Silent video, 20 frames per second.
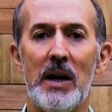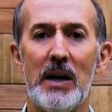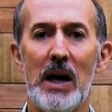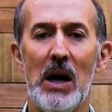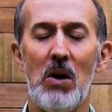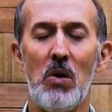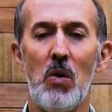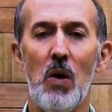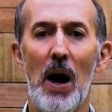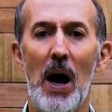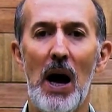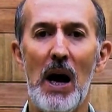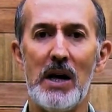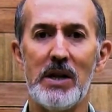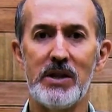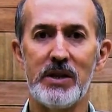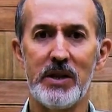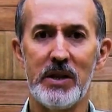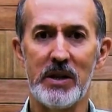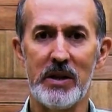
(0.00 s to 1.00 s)

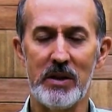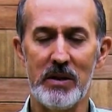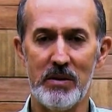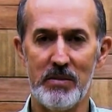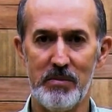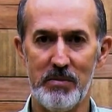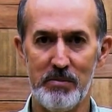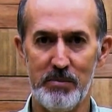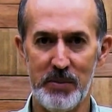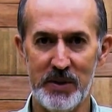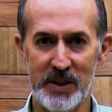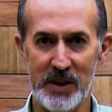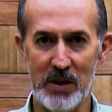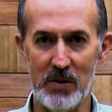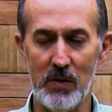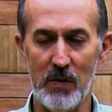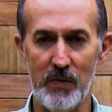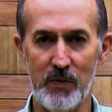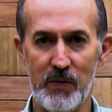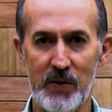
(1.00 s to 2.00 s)
carruagem
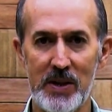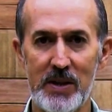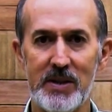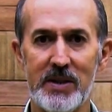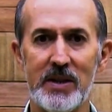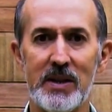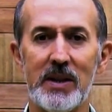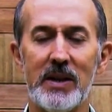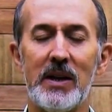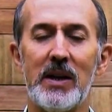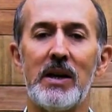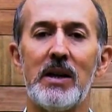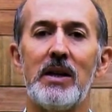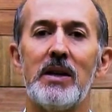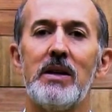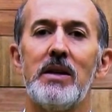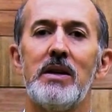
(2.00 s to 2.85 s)
psicofísica,